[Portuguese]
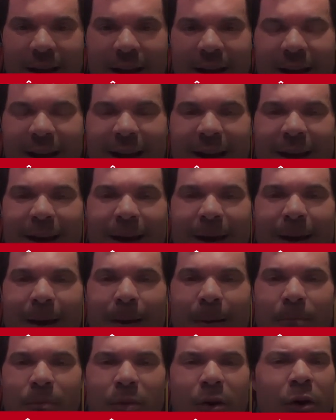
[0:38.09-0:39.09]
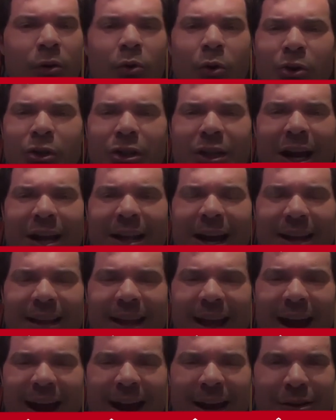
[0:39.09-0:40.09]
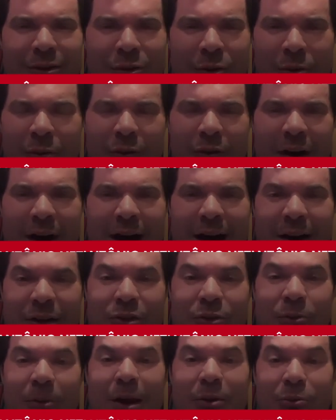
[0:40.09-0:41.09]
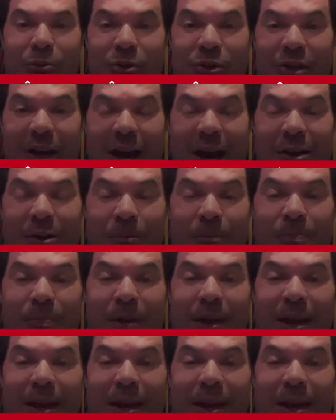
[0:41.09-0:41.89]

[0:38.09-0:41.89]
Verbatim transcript: E eu gostei da ideia, sou fã, acho ele um gênio.